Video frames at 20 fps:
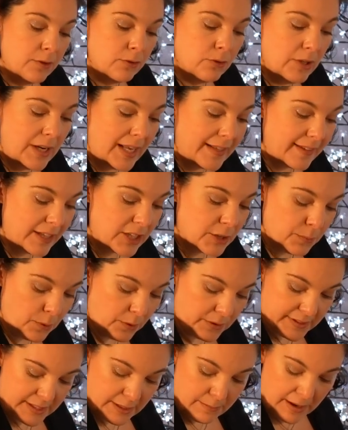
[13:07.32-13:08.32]
de la
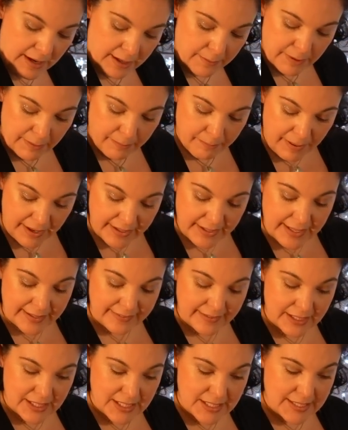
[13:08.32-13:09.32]
proximale mais pas de la
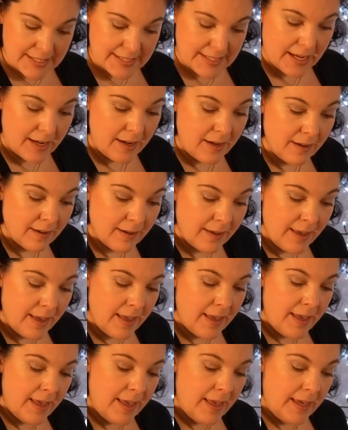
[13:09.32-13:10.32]
distale.
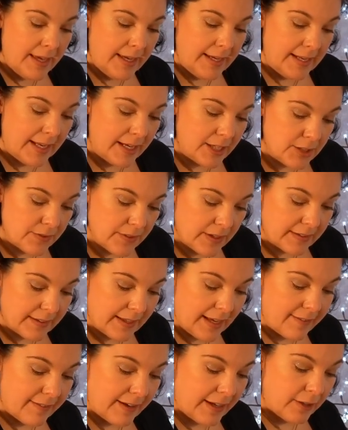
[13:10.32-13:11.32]
Et là, je fais un
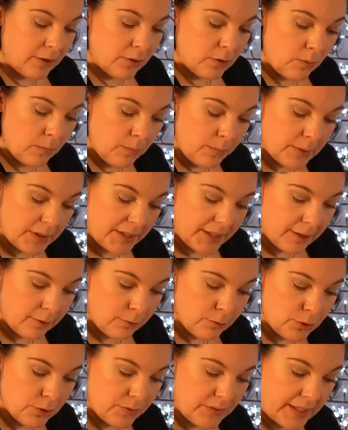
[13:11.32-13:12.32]
travail complet
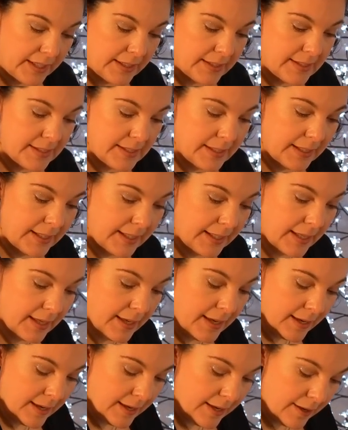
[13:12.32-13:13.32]
où je viens étirer
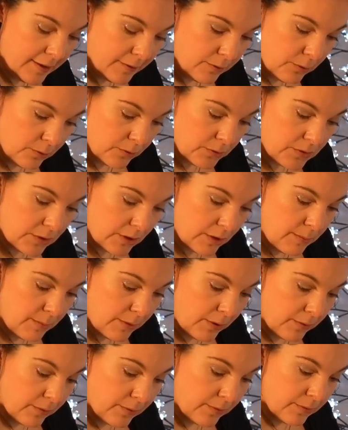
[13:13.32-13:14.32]
non
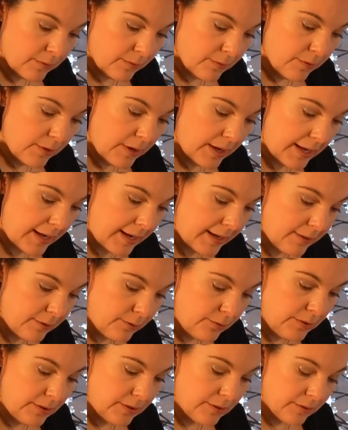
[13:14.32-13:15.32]
seulement, voilà,
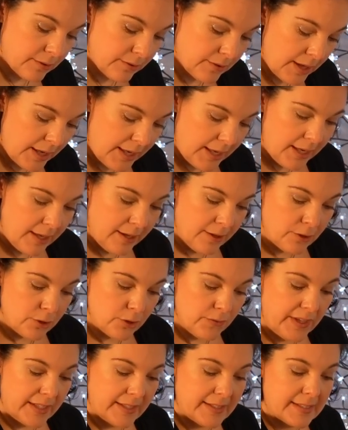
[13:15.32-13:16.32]
une,
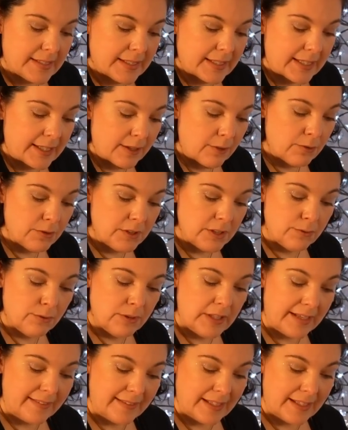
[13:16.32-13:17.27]
je viens étirer au niveau de la